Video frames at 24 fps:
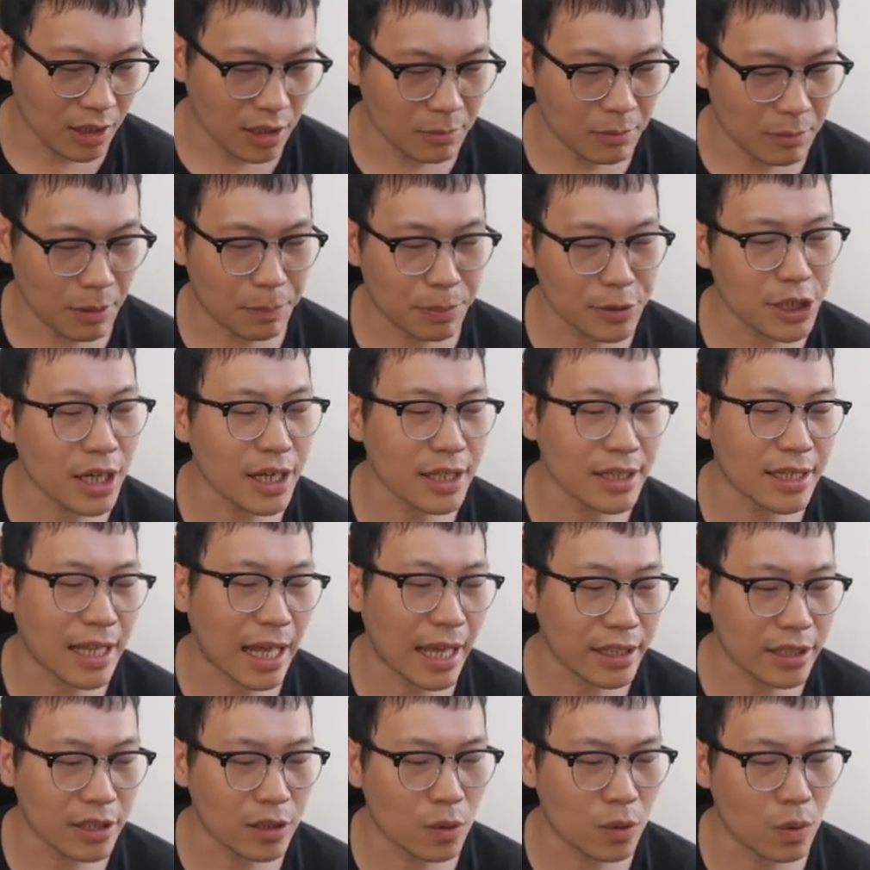那么不是很
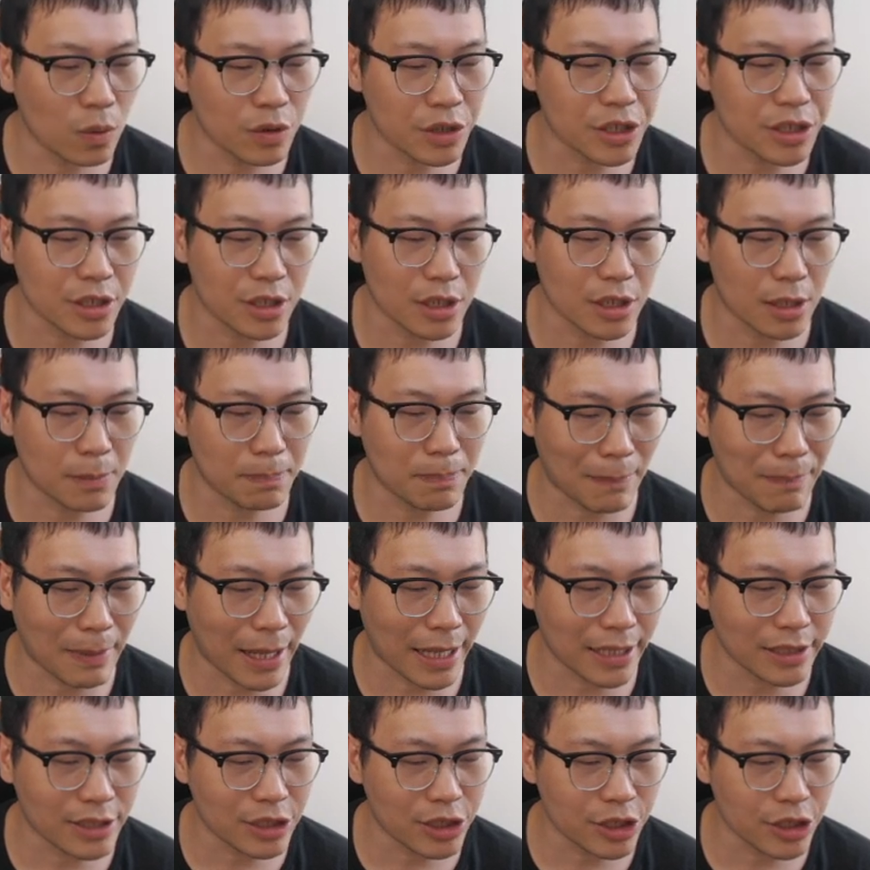难，一共是八
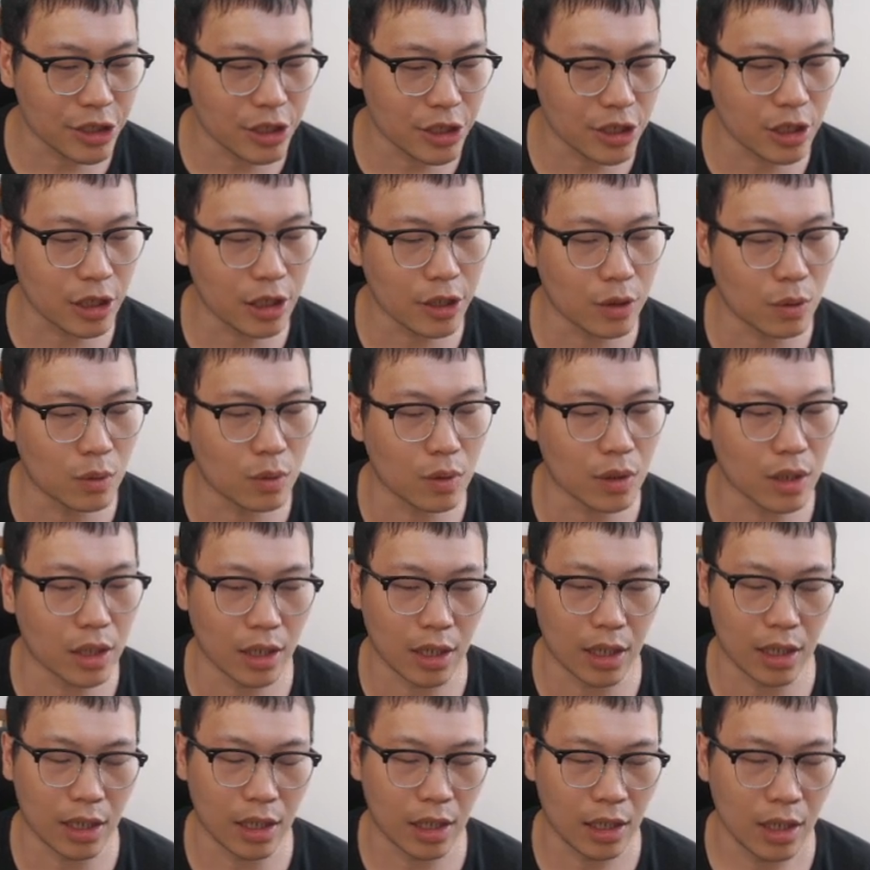百七十六
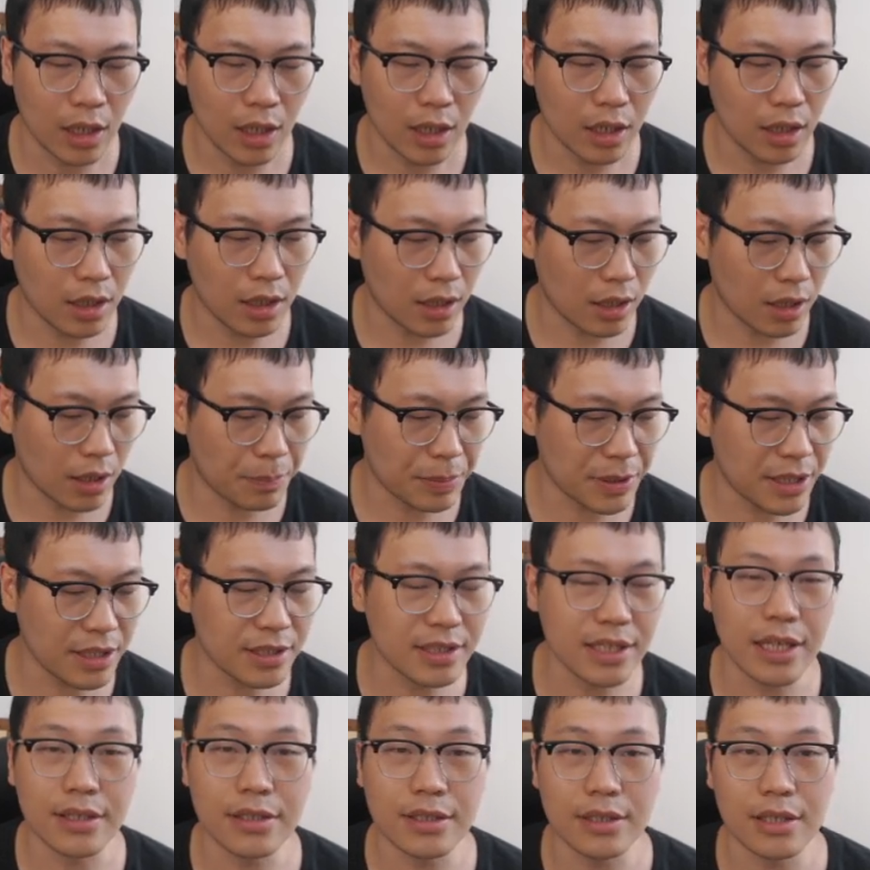个呃
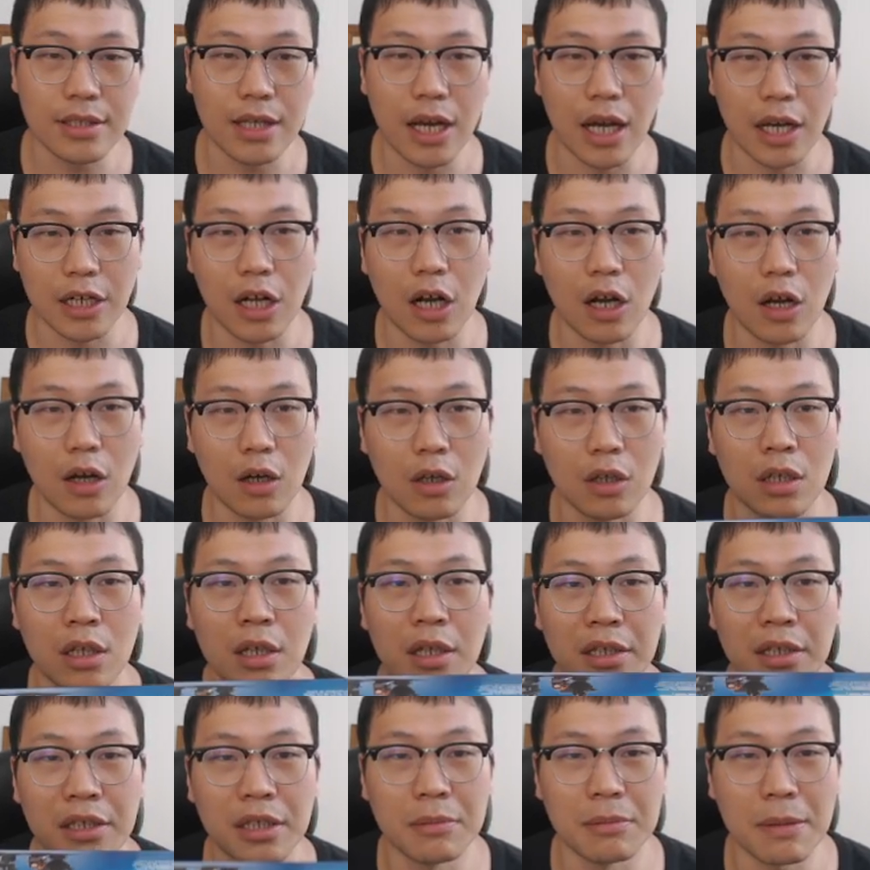pieces 啊，然后
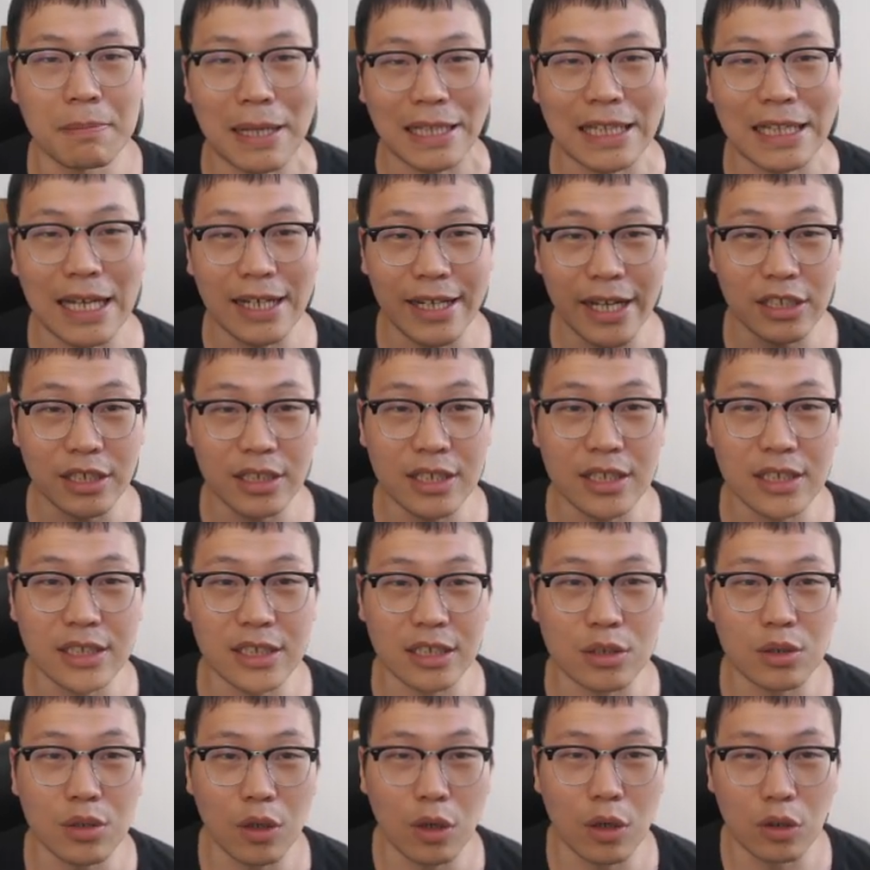那么把它连成一
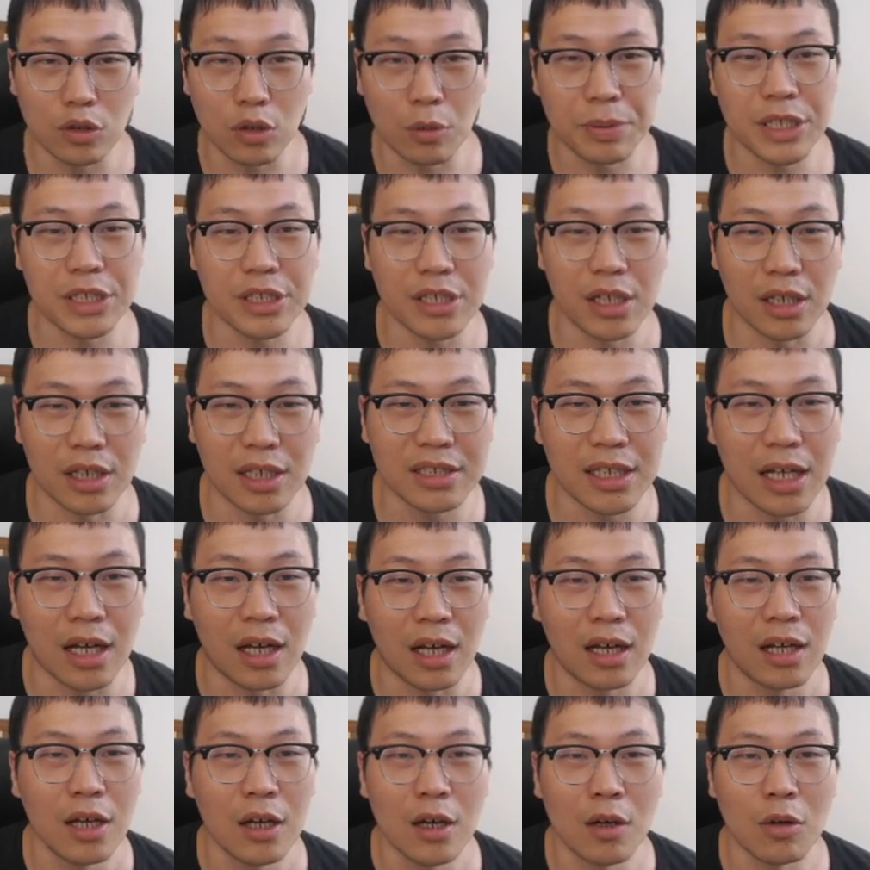起，最后就拼成了
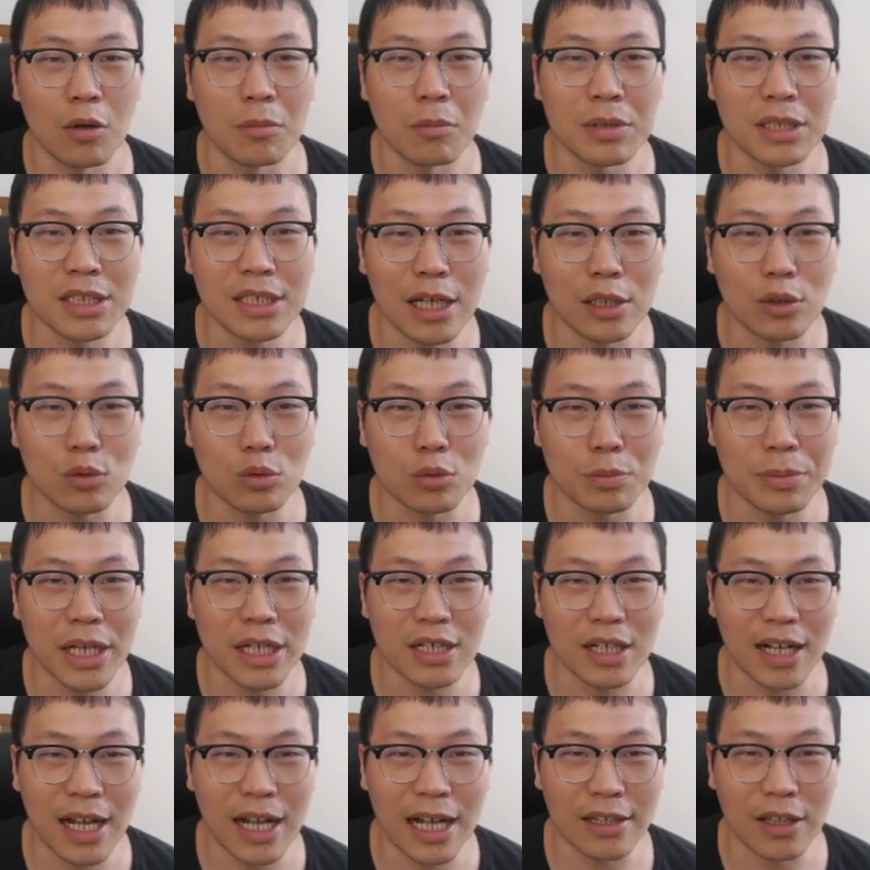像我们现在图片
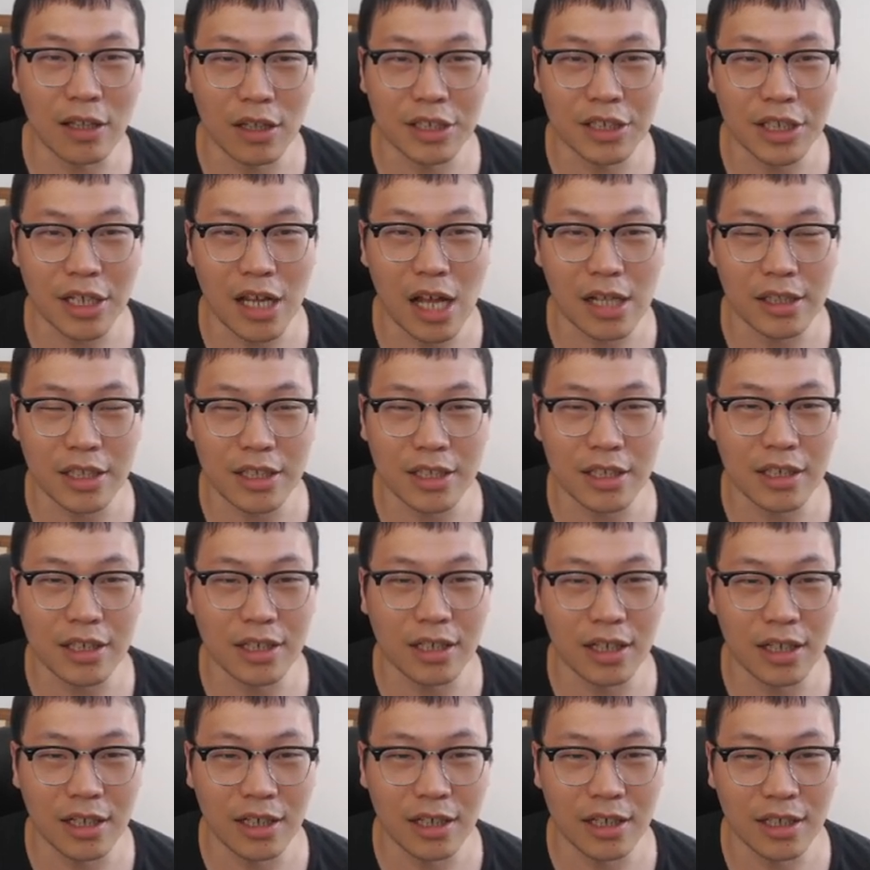上看到的这样的一
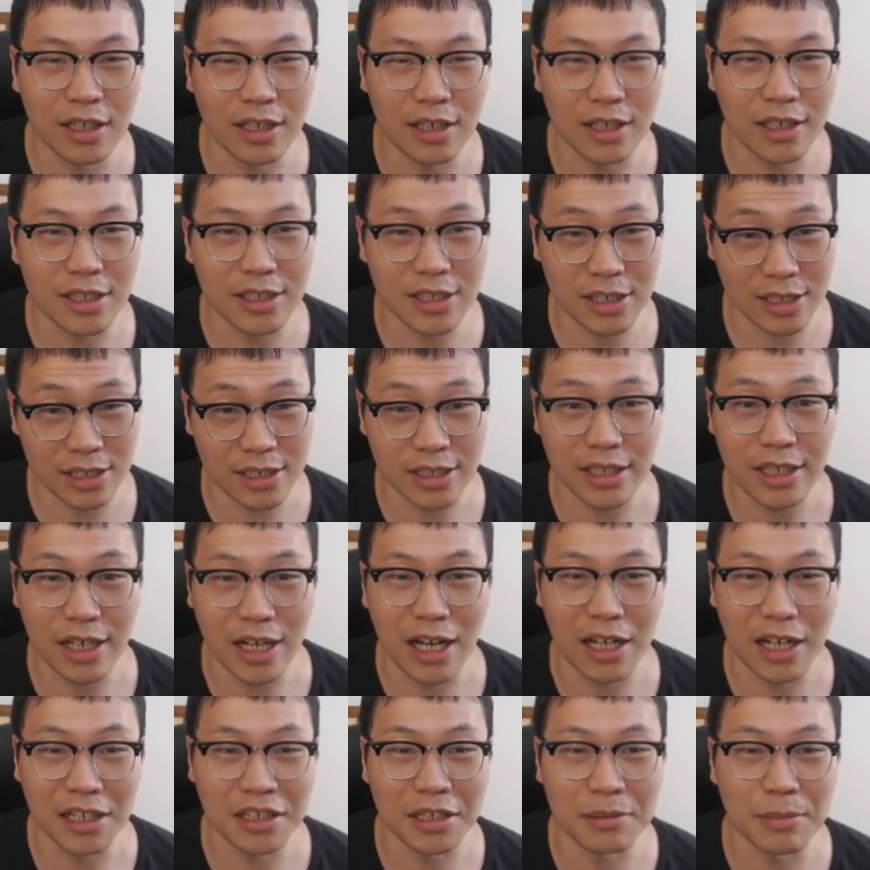个呃棋啊。